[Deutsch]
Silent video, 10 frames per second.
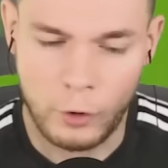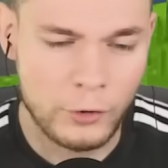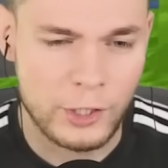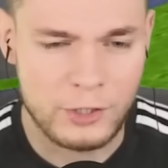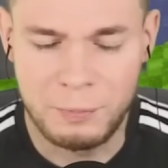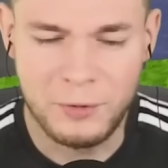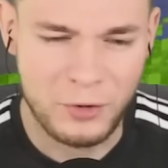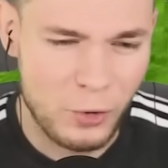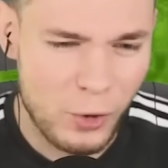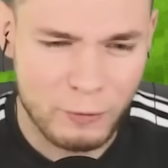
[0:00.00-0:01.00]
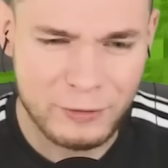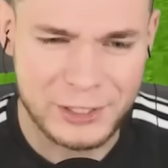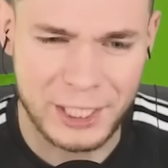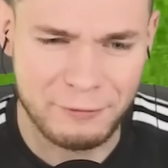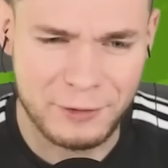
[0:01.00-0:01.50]
Freunde, ich muss irgendwie
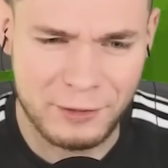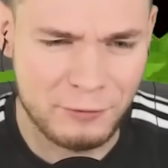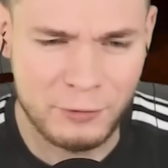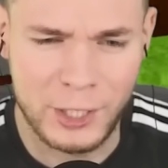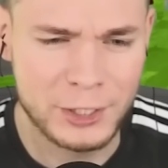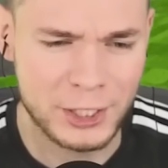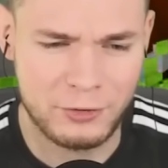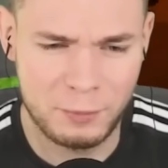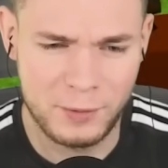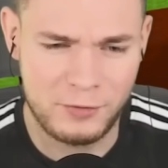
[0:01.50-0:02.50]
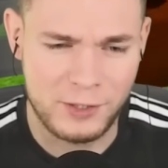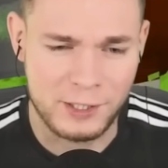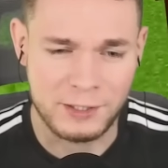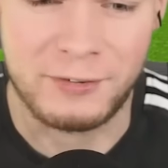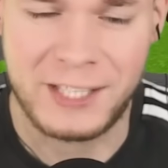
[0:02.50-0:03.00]
schaffen, diesen Villager zu
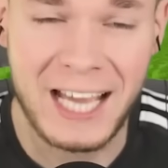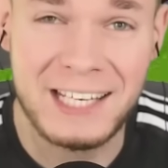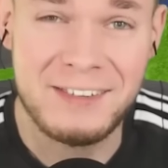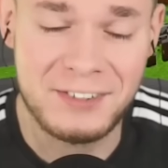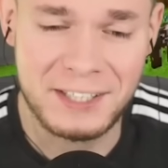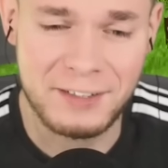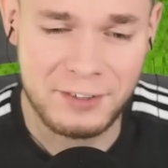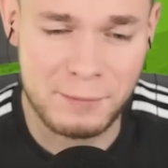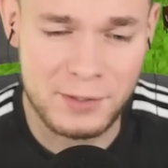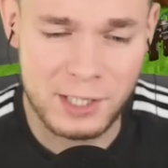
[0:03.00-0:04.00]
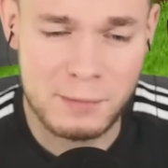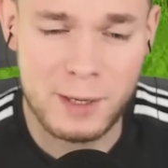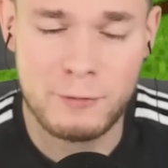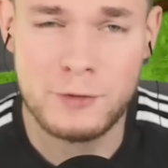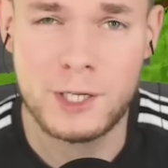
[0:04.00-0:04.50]
besiegen. Es kann nicht sein, dass er mich immer